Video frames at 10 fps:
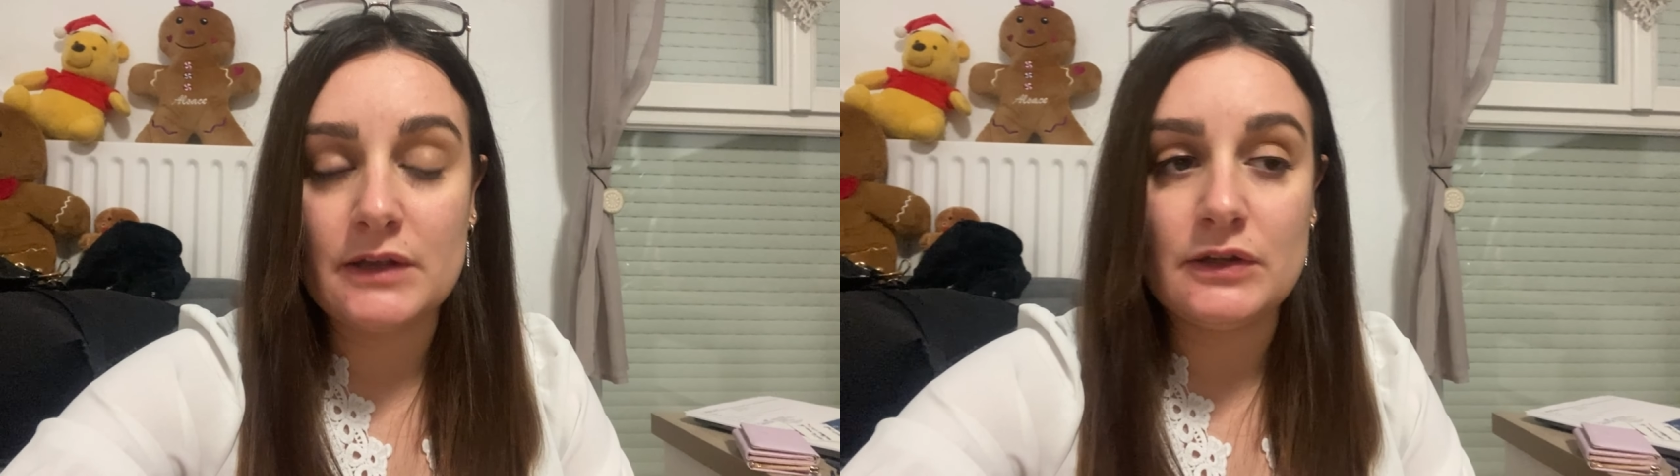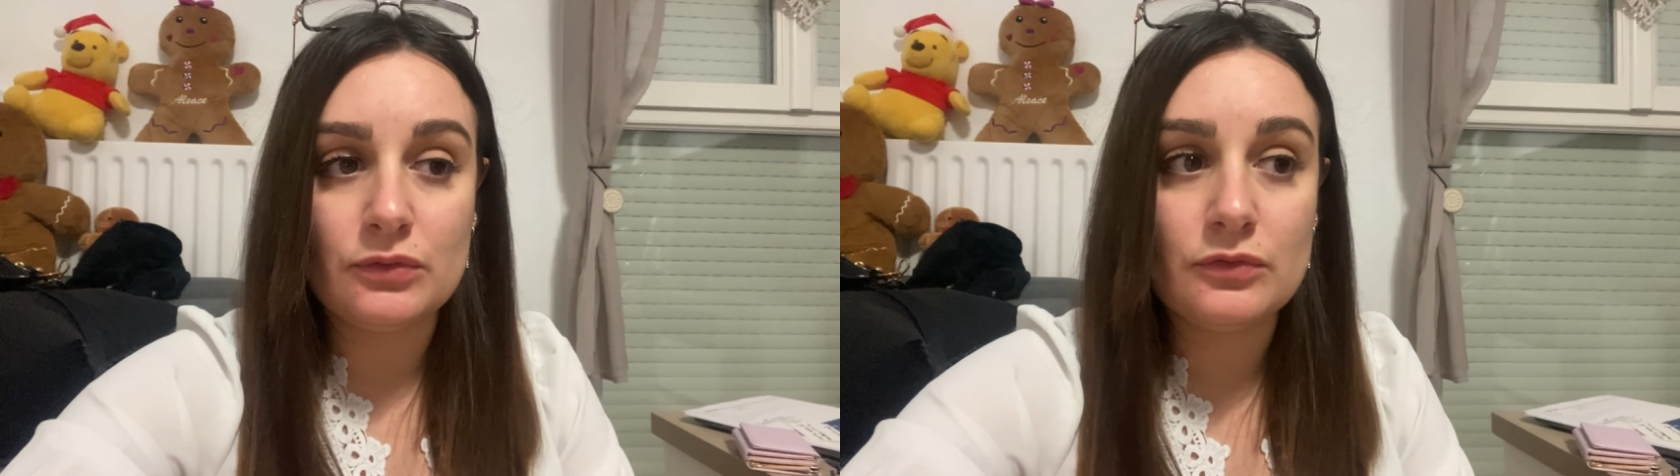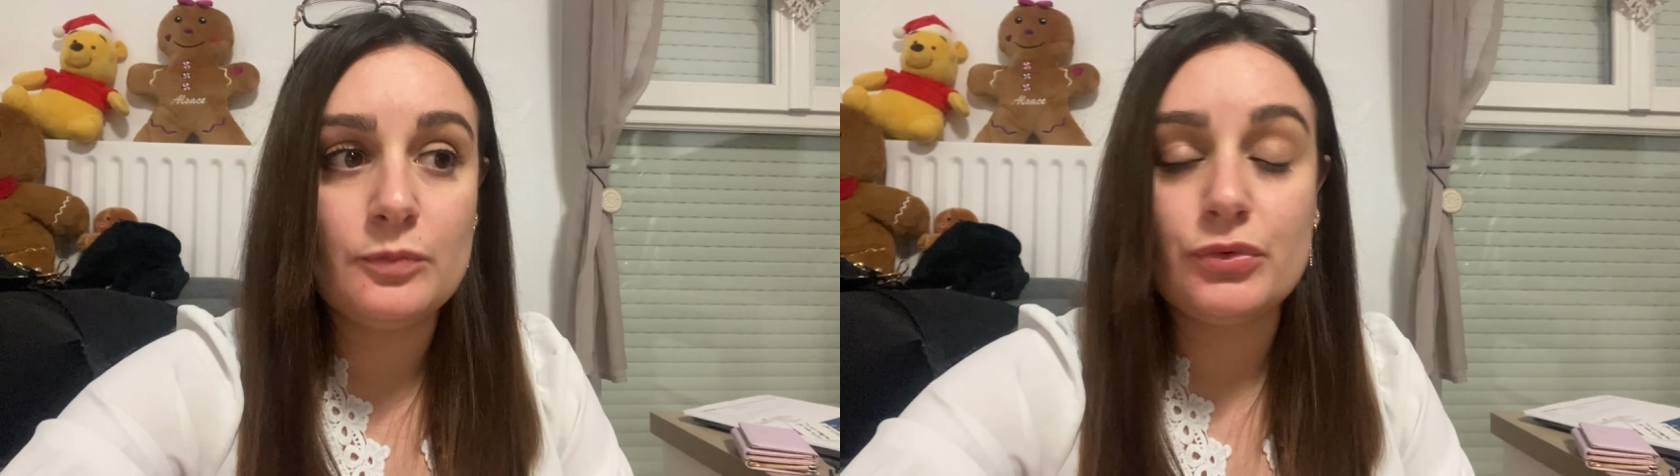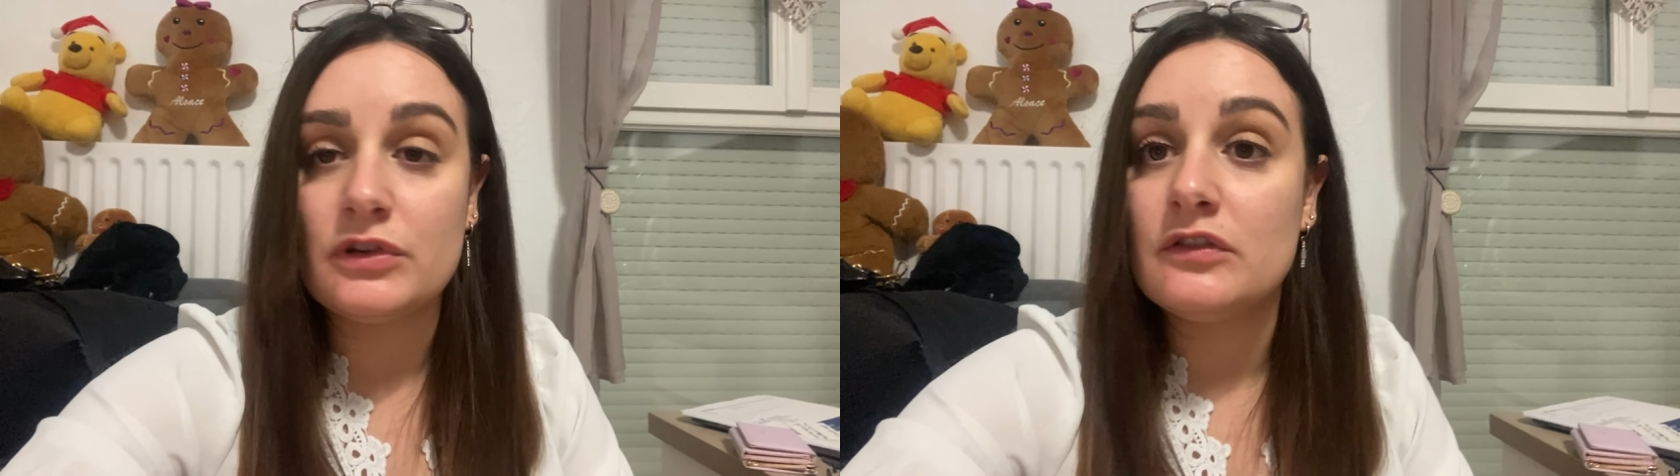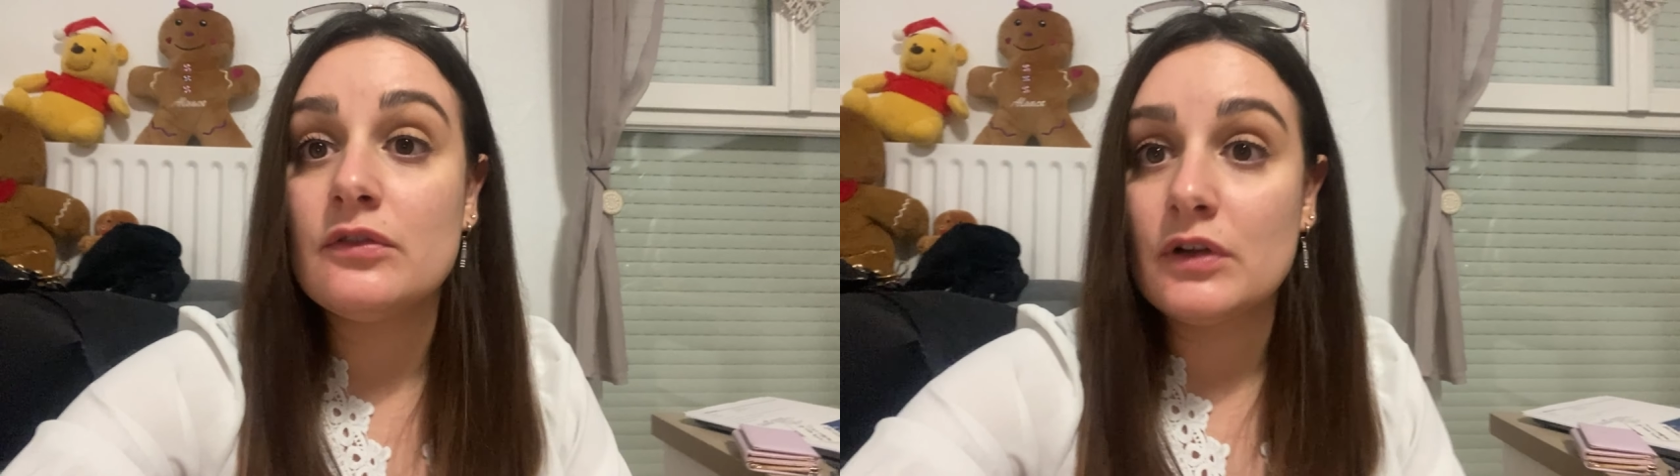des trucs pour
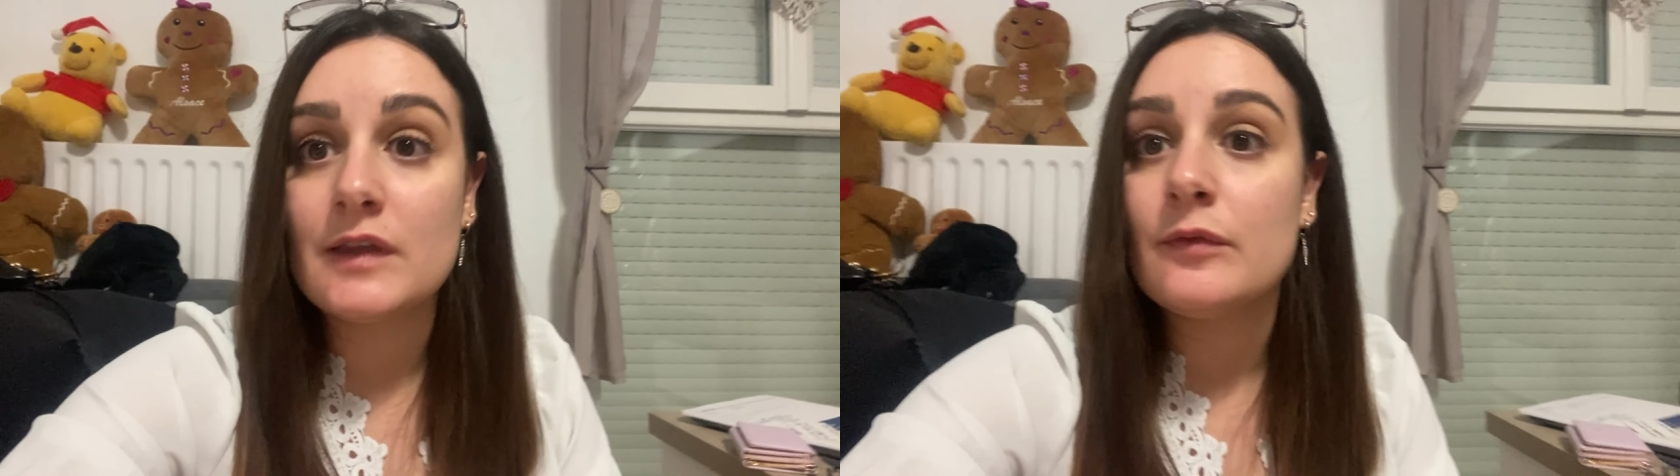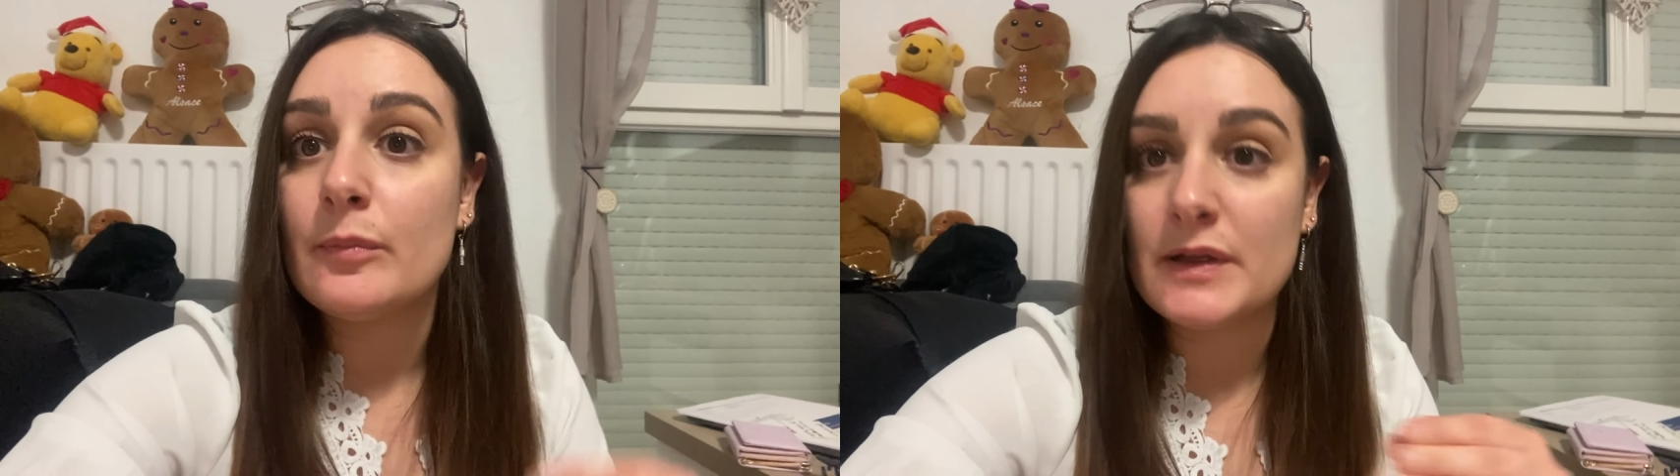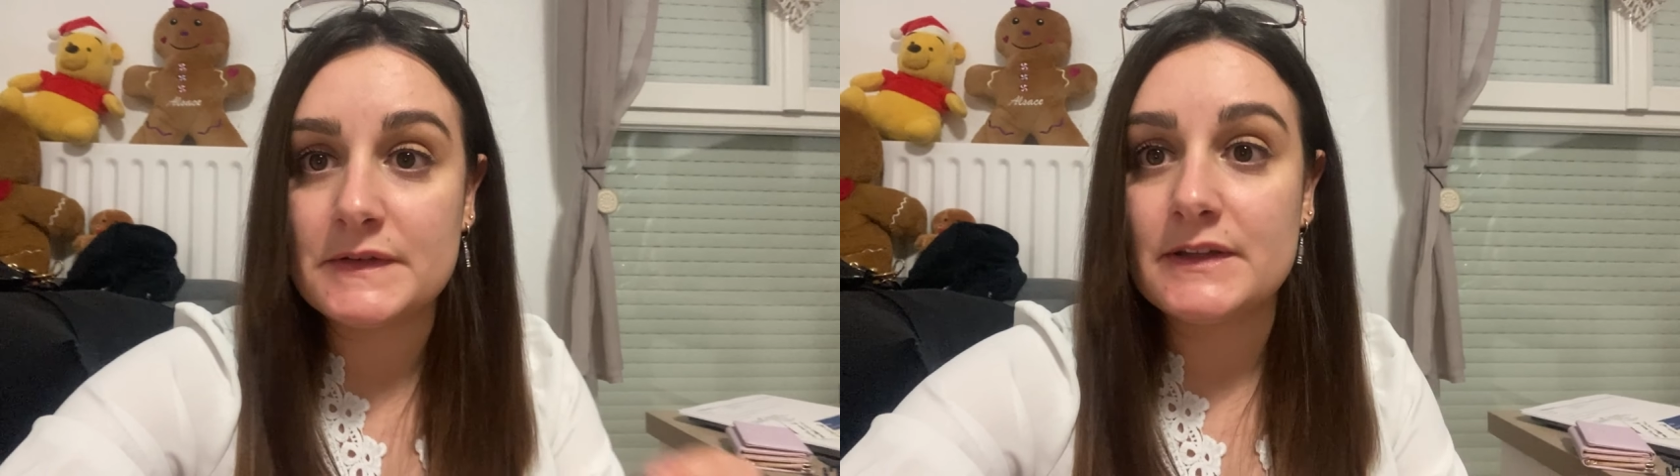des gens qui vont pas se